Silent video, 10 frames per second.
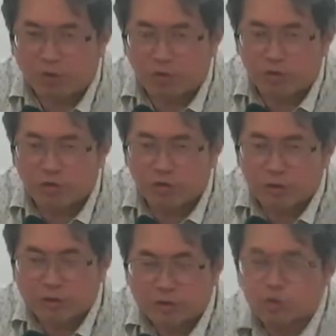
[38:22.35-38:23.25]
我就因
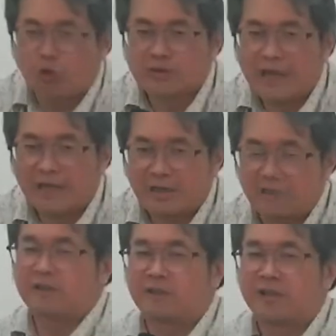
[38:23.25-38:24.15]
为中弹而
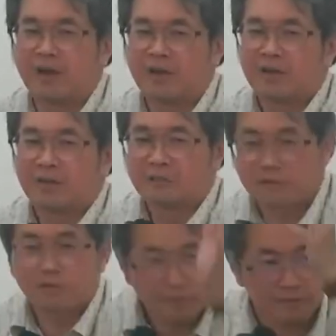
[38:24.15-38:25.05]
死掉，死
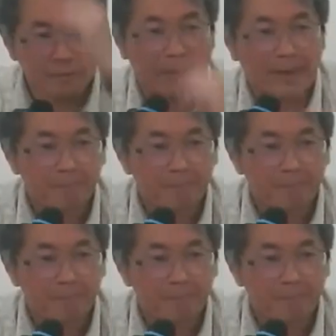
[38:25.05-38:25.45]
就死吧。